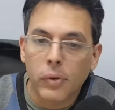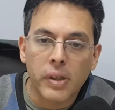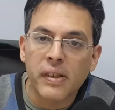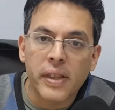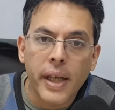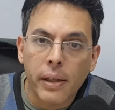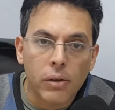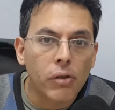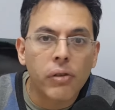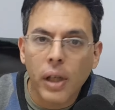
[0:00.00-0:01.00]
100,
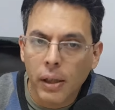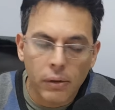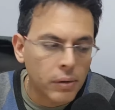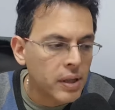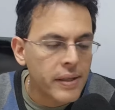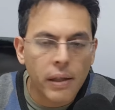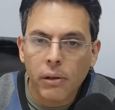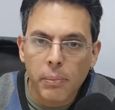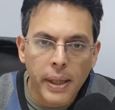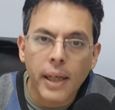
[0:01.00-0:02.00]
200,
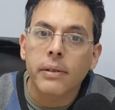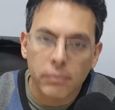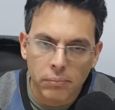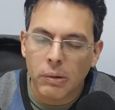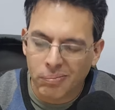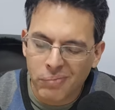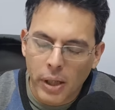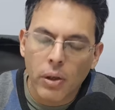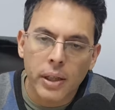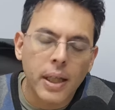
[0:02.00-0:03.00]
300 megas
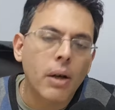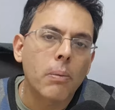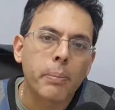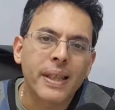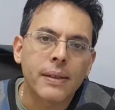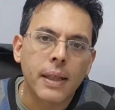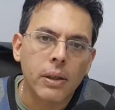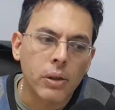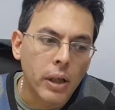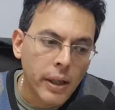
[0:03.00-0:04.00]
creo que está
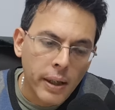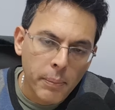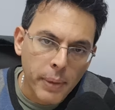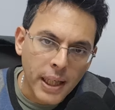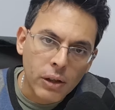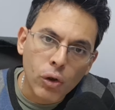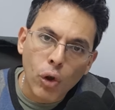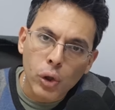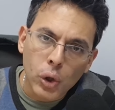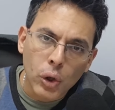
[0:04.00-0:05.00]
compensado para
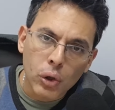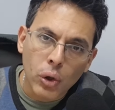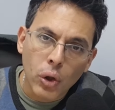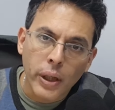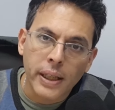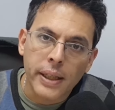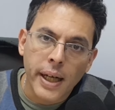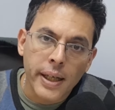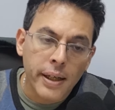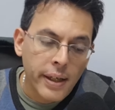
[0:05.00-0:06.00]
todo, todo, todo lo que
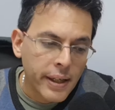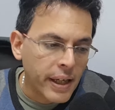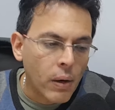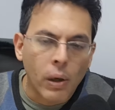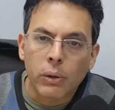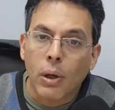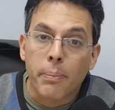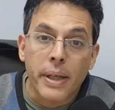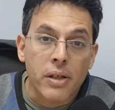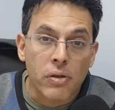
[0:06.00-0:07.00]
trae en cuanto a
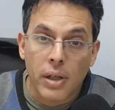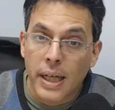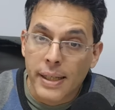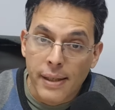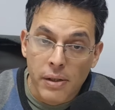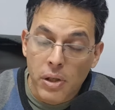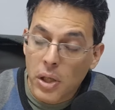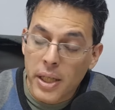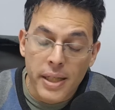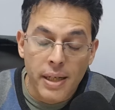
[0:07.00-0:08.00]

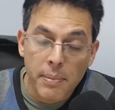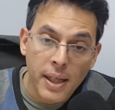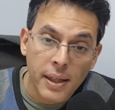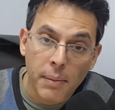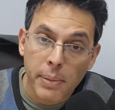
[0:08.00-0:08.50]
personalización y herramientas